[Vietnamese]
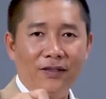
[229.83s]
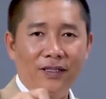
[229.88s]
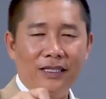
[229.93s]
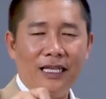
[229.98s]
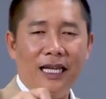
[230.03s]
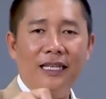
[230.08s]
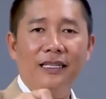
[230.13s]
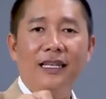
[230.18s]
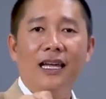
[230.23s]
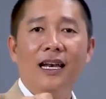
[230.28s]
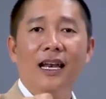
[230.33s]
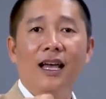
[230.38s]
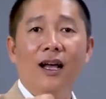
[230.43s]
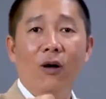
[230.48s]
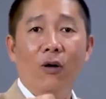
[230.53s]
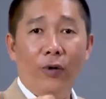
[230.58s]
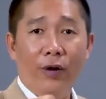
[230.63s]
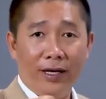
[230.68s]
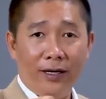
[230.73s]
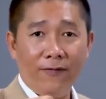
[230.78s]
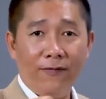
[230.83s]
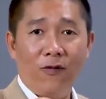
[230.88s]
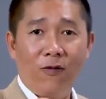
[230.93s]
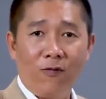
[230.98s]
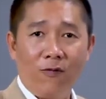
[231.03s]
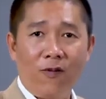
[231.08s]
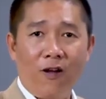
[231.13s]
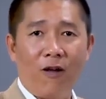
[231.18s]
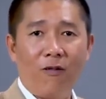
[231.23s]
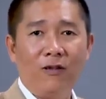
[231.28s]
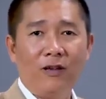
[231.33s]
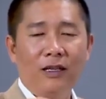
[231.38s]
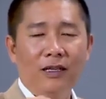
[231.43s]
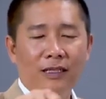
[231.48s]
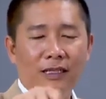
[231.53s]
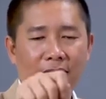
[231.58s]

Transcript: dụ như thầy tên là Nguyễn Phùng Phong